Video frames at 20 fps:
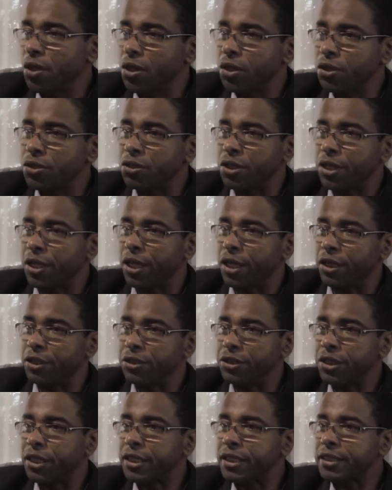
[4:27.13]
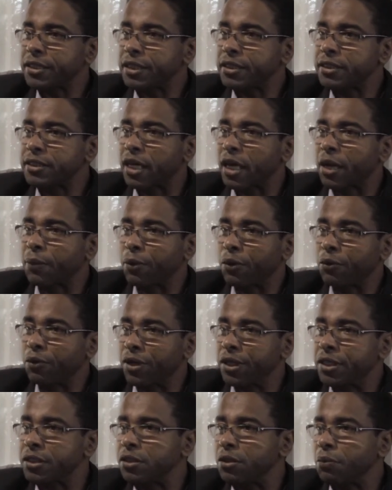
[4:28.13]
de energia necessária para o
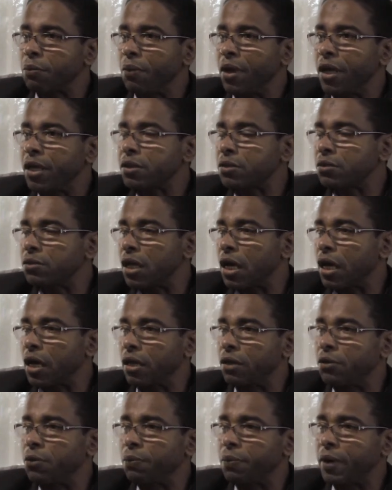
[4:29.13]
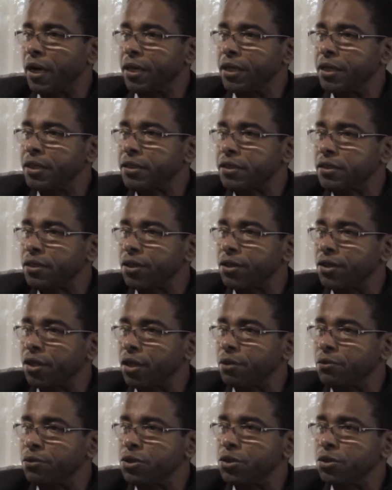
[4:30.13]
crescimento da, do país, em
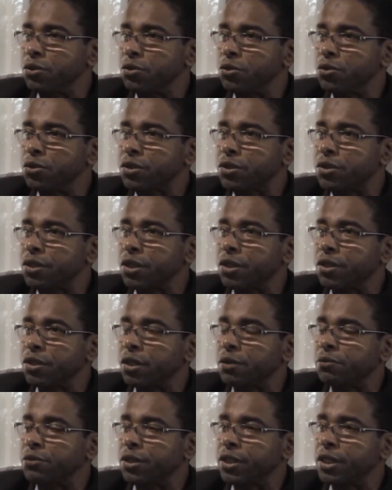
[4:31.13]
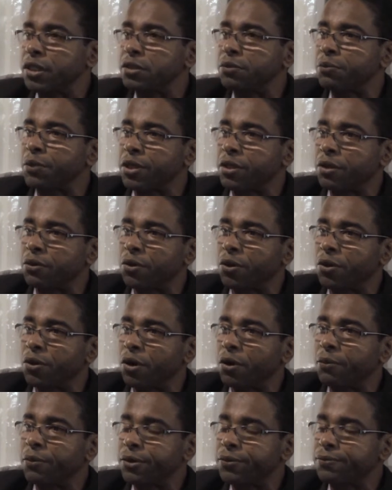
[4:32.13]
termos de indústria, em termos de crescimento
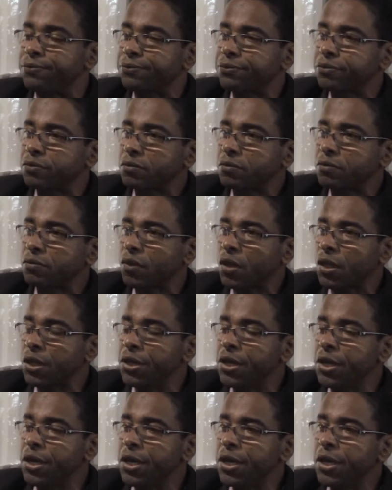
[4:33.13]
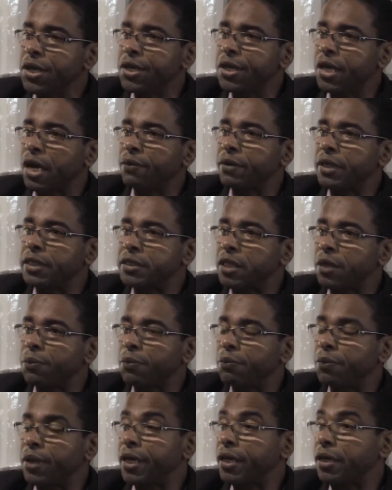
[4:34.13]
econômico. E é um
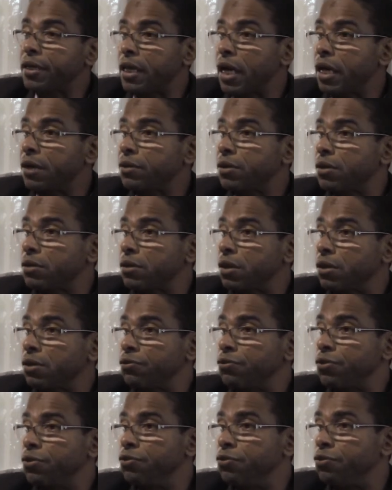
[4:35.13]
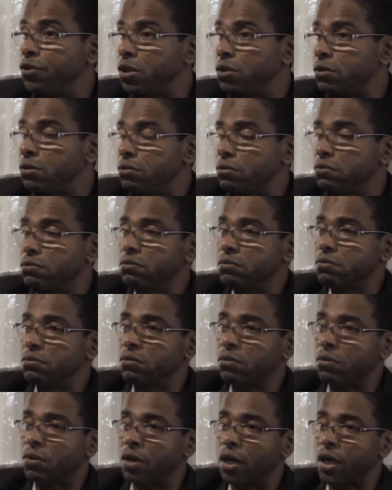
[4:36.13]
exemplo bem claro que eu tenho vivido
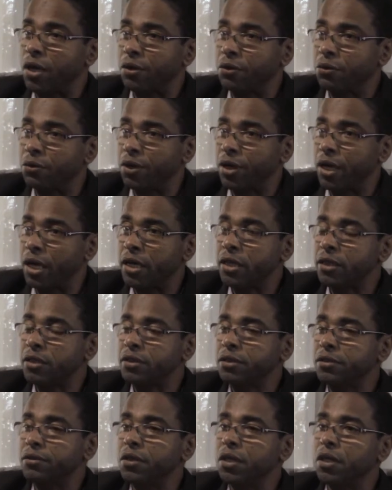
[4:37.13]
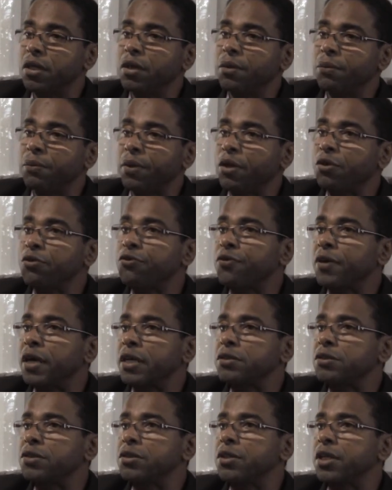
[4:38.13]
lá em Goiás, pelo
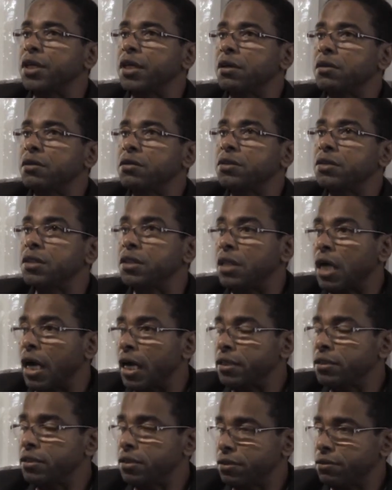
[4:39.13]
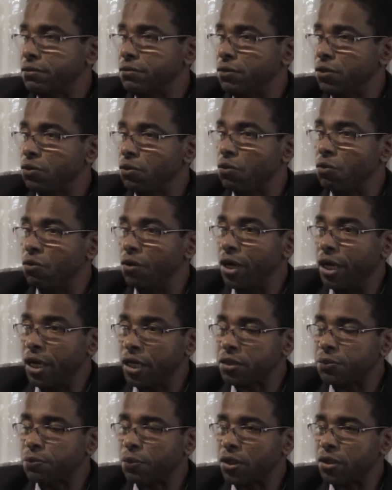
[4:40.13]
fato de ter cidades com
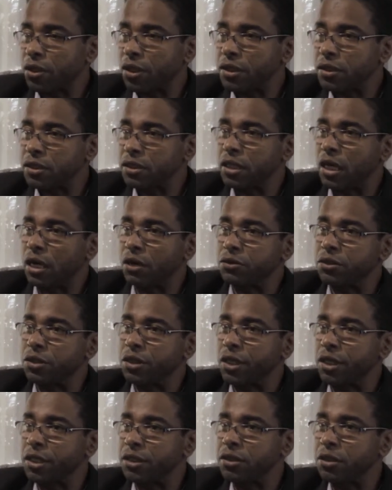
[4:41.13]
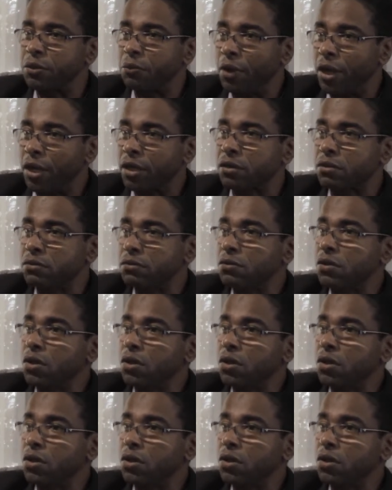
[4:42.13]
grande potencial de crescimento,